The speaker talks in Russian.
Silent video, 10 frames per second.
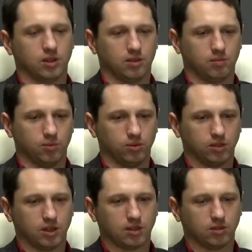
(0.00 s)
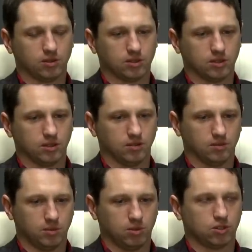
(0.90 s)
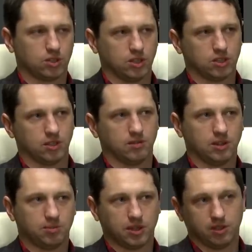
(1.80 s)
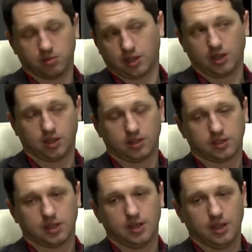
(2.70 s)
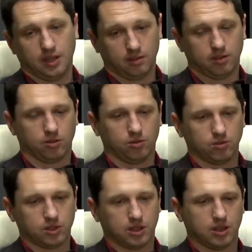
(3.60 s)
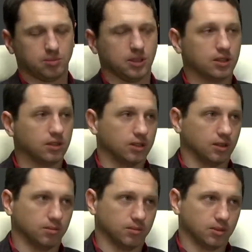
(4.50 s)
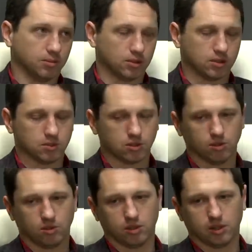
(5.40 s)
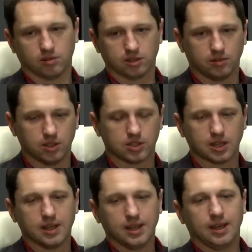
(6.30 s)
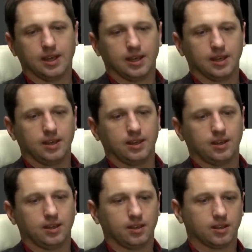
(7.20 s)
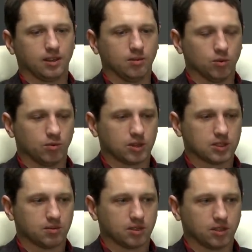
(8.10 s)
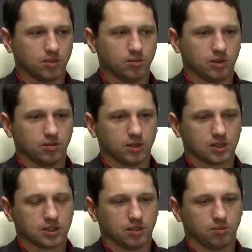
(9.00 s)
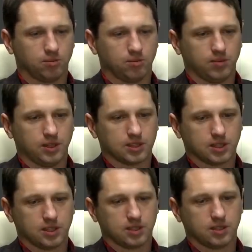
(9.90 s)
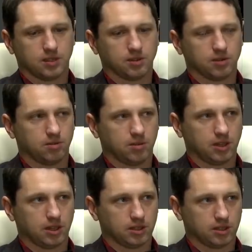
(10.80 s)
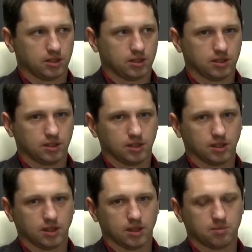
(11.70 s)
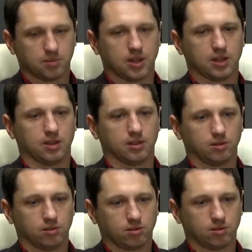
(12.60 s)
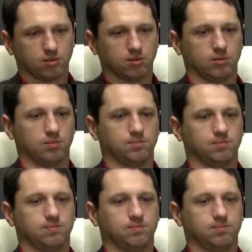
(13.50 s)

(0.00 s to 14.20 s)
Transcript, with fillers: А в пункт А, то есть ты берешь, едешь на водопады, проехался, вернулся, оплатил там, uh-huh. допустим, 100 долларов за 2 часа. И таким образом, когда у меня выросла до 110 автомобилей э, э, такая компания, то